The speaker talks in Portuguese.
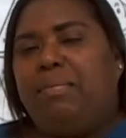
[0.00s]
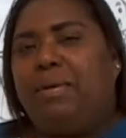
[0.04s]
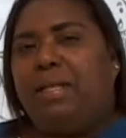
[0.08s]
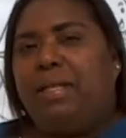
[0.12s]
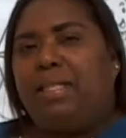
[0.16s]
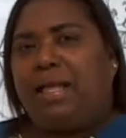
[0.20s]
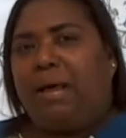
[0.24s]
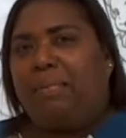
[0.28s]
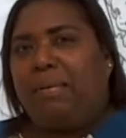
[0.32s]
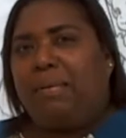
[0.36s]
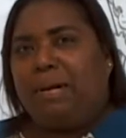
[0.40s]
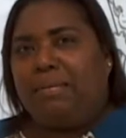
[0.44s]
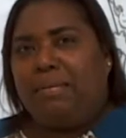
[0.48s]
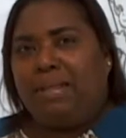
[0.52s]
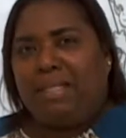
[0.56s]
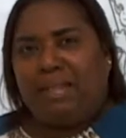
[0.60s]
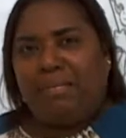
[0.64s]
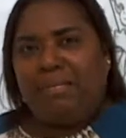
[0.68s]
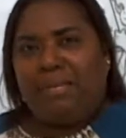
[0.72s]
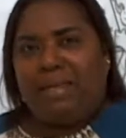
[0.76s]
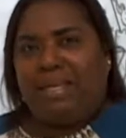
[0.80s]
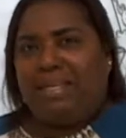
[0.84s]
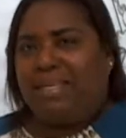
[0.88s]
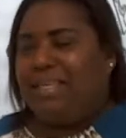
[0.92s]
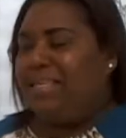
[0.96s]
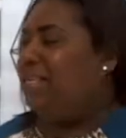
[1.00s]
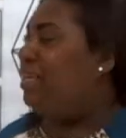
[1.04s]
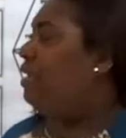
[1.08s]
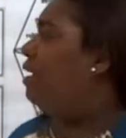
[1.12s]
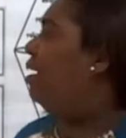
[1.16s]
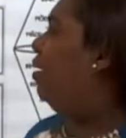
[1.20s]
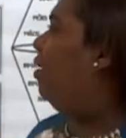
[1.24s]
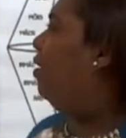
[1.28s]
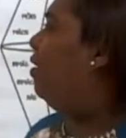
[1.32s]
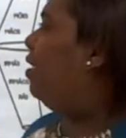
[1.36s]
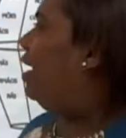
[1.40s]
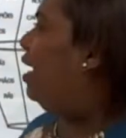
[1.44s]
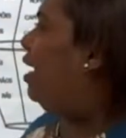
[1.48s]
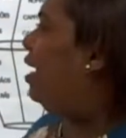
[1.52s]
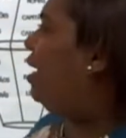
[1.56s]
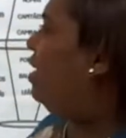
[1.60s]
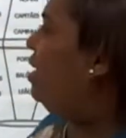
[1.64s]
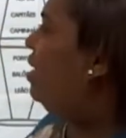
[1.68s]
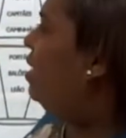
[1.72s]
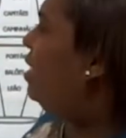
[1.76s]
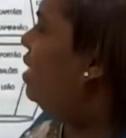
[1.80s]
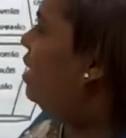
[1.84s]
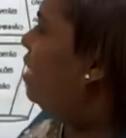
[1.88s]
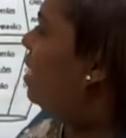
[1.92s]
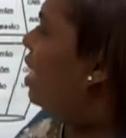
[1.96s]
mandar para mim também,
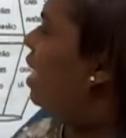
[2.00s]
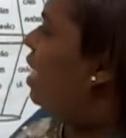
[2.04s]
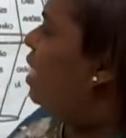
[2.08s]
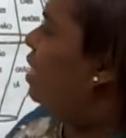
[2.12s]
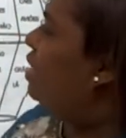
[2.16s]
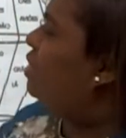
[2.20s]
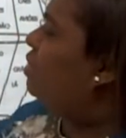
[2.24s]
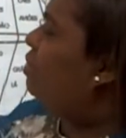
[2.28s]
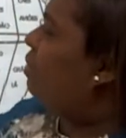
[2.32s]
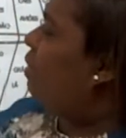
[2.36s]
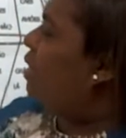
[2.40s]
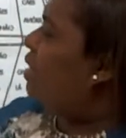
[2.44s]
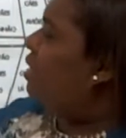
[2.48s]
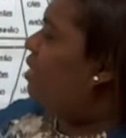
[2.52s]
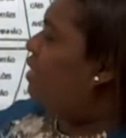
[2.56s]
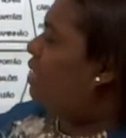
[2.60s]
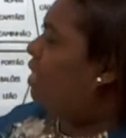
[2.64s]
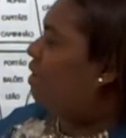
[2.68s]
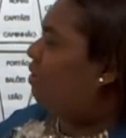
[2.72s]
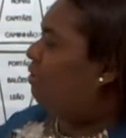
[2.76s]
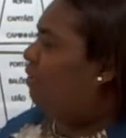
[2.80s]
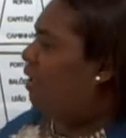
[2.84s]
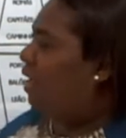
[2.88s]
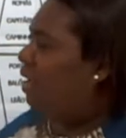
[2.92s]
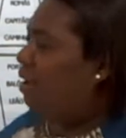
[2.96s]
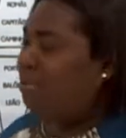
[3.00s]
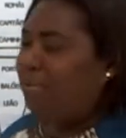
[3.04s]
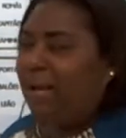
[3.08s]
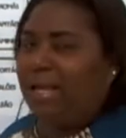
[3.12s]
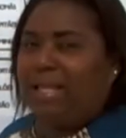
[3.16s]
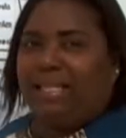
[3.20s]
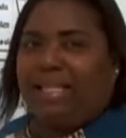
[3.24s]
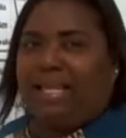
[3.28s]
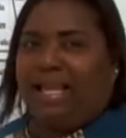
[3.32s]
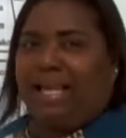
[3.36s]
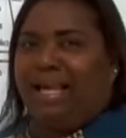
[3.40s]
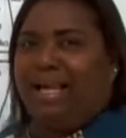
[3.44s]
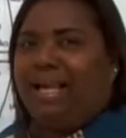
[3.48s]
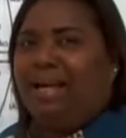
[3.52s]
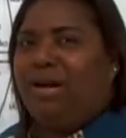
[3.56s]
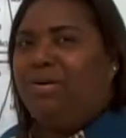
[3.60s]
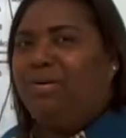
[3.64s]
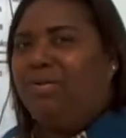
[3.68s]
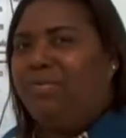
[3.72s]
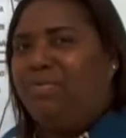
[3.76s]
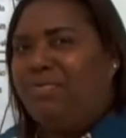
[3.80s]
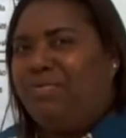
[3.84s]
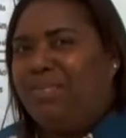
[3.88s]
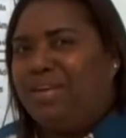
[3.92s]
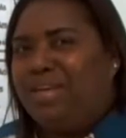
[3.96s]
ok? É isso aí, tia vai aguardar
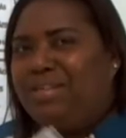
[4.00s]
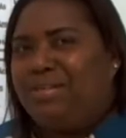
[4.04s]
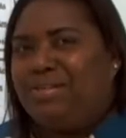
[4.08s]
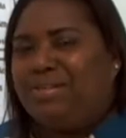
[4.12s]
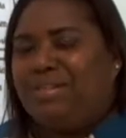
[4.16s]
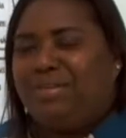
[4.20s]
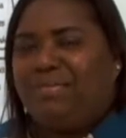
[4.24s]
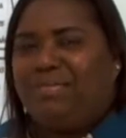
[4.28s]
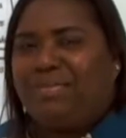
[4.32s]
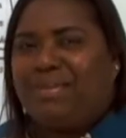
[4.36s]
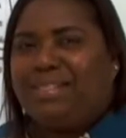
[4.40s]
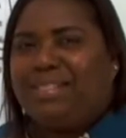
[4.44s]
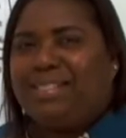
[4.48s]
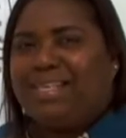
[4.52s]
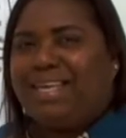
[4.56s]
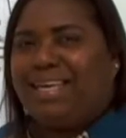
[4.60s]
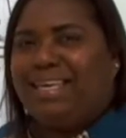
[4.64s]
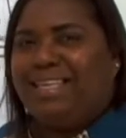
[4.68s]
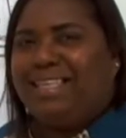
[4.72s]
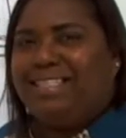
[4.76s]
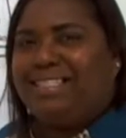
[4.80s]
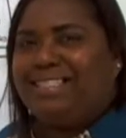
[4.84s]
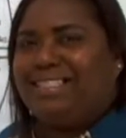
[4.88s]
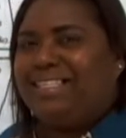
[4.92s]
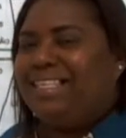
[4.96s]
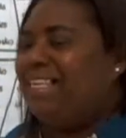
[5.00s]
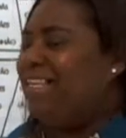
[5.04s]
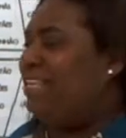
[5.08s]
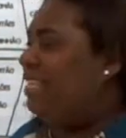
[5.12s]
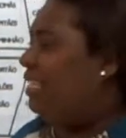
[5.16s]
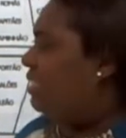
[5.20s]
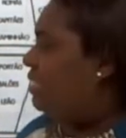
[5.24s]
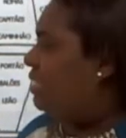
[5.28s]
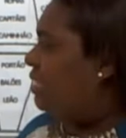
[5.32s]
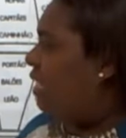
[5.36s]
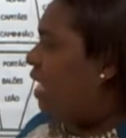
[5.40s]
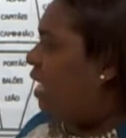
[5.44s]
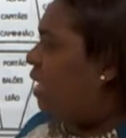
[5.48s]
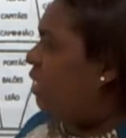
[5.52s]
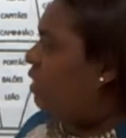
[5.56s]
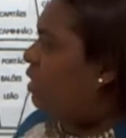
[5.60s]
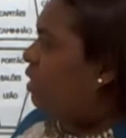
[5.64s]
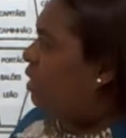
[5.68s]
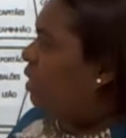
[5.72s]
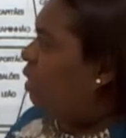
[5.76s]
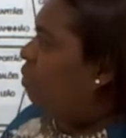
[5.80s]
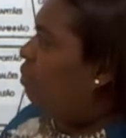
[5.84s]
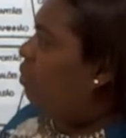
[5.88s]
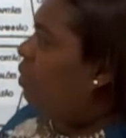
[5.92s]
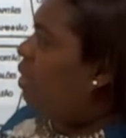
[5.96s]
o vídeo de vocês, certo?
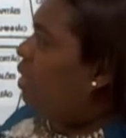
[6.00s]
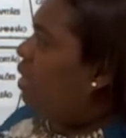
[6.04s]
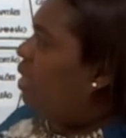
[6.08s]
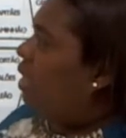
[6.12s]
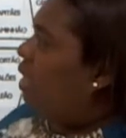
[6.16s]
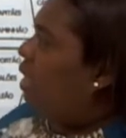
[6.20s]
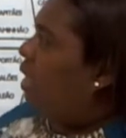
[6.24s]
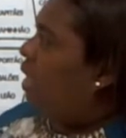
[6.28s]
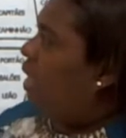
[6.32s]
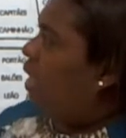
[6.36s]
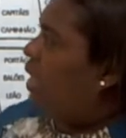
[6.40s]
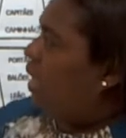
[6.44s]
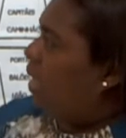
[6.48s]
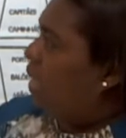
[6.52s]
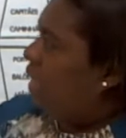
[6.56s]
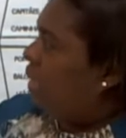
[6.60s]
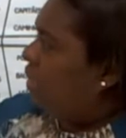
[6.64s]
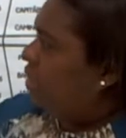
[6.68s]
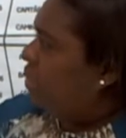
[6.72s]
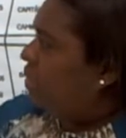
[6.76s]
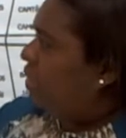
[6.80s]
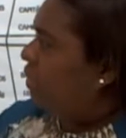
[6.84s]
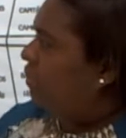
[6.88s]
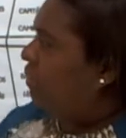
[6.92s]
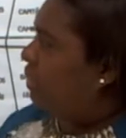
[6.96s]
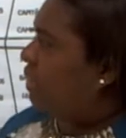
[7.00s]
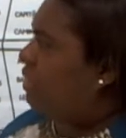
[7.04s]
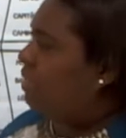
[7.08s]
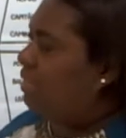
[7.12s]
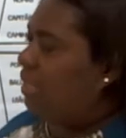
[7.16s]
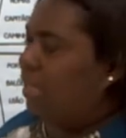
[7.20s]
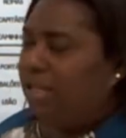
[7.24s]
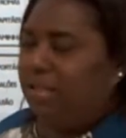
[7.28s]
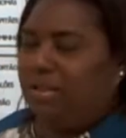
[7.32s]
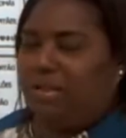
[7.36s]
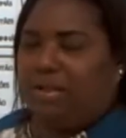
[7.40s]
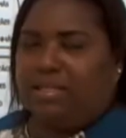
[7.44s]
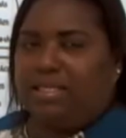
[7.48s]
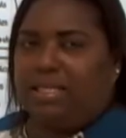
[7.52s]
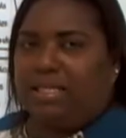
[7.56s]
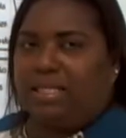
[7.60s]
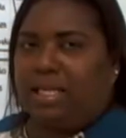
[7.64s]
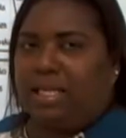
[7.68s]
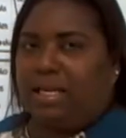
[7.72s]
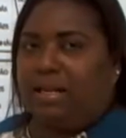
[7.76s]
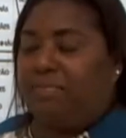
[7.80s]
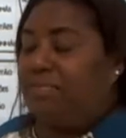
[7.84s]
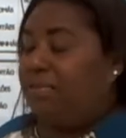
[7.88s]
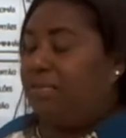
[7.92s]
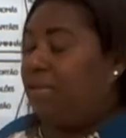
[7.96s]
Então, essa vai ser a nossa
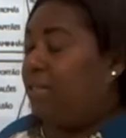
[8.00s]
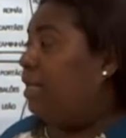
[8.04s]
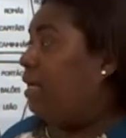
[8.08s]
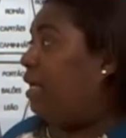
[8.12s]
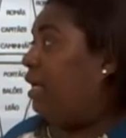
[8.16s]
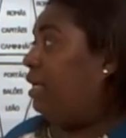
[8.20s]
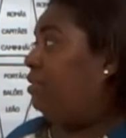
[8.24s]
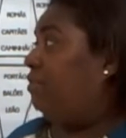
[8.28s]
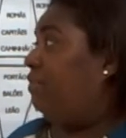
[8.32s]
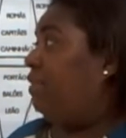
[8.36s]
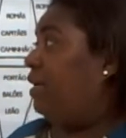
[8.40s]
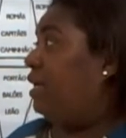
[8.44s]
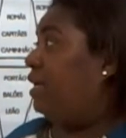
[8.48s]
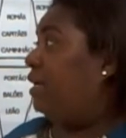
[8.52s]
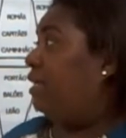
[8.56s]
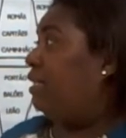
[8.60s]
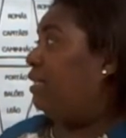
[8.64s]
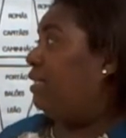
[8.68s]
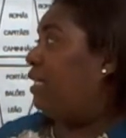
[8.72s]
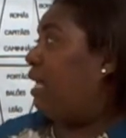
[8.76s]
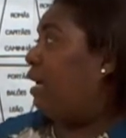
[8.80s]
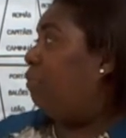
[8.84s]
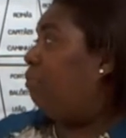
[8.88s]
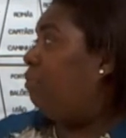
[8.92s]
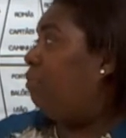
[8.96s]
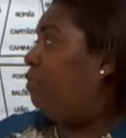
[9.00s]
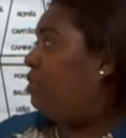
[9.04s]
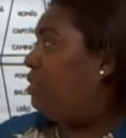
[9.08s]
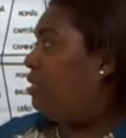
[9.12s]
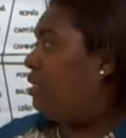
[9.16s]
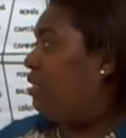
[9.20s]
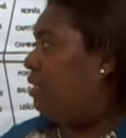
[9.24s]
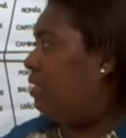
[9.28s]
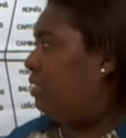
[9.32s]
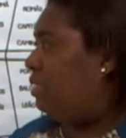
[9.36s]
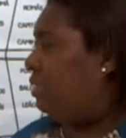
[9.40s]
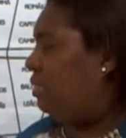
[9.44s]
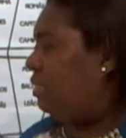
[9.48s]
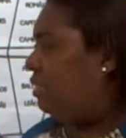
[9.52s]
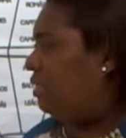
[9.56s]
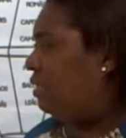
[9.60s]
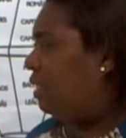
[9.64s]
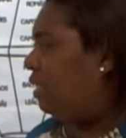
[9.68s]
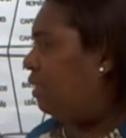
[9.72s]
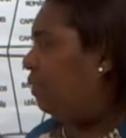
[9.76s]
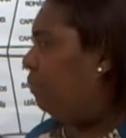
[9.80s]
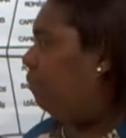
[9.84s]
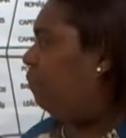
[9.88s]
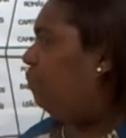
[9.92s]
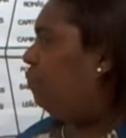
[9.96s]
tarefinha de casa. Vai cantar a
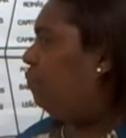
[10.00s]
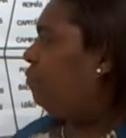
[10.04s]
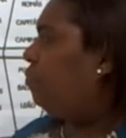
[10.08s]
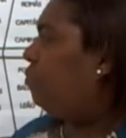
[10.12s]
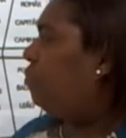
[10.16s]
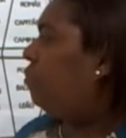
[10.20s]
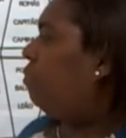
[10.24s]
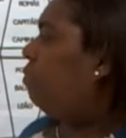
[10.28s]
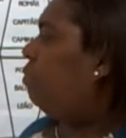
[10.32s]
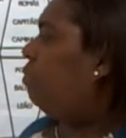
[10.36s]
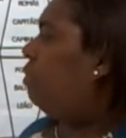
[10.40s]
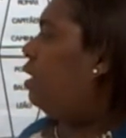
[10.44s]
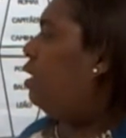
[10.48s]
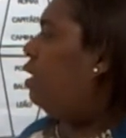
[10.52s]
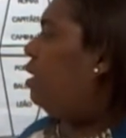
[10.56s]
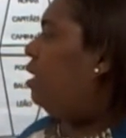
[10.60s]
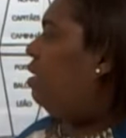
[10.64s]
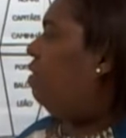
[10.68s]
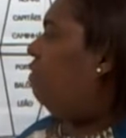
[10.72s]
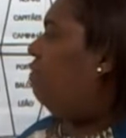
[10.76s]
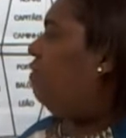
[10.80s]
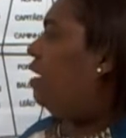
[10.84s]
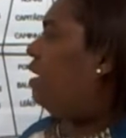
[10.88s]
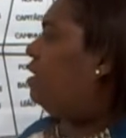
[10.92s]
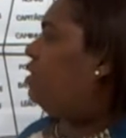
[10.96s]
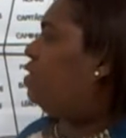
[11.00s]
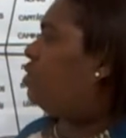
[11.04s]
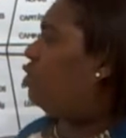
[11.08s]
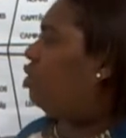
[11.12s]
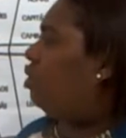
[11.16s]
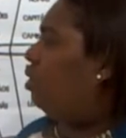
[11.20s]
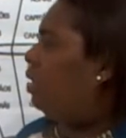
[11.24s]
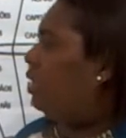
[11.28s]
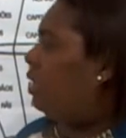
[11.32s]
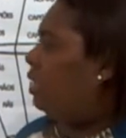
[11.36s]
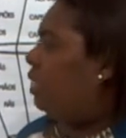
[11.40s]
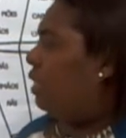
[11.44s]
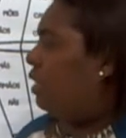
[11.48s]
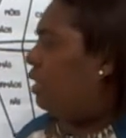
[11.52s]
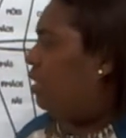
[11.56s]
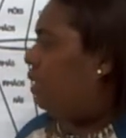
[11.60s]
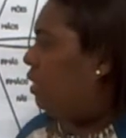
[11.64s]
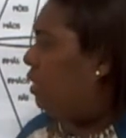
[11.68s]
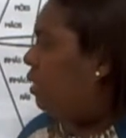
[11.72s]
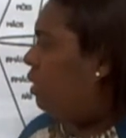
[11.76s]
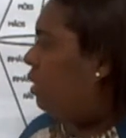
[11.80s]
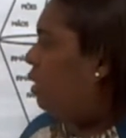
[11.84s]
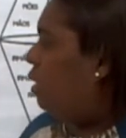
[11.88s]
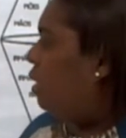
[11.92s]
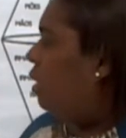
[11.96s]
musiquinha e vai
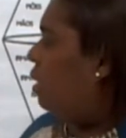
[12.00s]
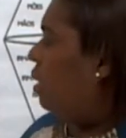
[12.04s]
escolher